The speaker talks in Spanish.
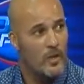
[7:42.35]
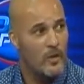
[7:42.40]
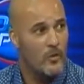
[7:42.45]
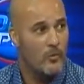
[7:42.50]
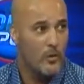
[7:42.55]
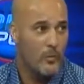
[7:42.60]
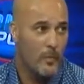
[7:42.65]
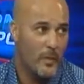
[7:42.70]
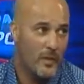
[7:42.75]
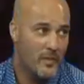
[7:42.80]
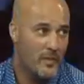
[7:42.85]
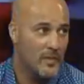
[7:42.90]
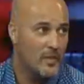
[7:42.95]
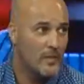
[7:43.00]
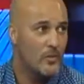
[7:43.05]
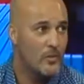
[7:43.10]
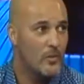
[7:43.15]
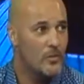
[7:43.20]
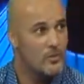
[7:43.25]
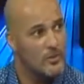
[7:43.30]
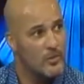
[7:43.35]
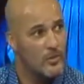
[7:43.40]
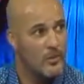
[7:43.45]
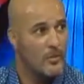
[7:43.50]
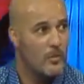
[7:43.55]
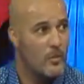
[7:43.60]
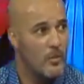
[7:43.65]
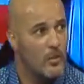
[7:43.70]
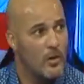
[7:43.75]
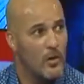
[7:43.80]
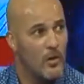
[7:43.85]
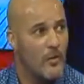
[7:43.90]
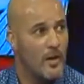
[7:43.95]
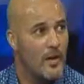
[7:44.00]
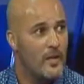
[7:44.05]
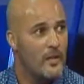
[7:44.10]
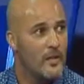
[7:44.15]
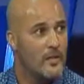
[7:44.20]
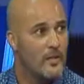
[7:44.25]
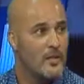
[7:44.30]
en algunos partidos, en otros hemos jugado
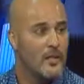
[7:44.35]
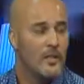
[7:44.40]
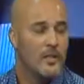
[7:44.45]
mal.